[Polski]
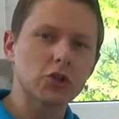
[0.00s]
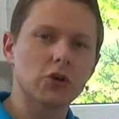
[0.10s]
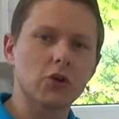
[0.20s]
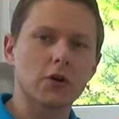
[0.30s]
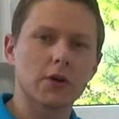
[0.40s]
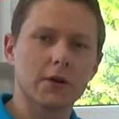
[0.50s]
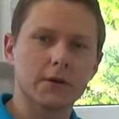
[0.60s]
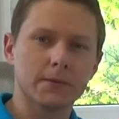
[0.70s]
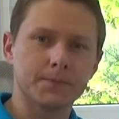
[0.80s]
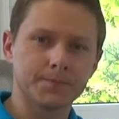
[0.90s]
rok
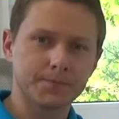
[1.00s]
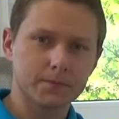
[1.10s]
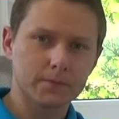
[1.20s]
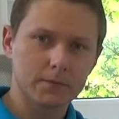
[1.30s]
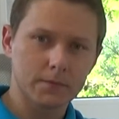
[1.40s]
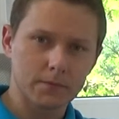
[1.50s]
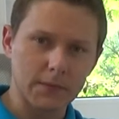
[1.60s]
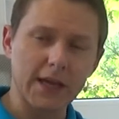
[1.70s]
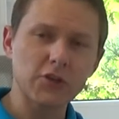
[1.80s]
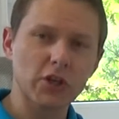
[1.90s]

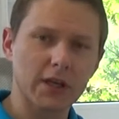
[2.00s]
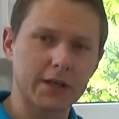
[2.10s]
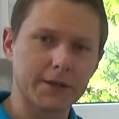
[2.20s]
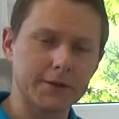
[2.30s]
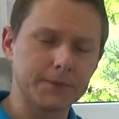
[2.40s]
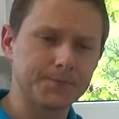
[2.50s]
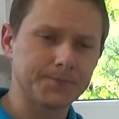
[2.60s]
naszej ery.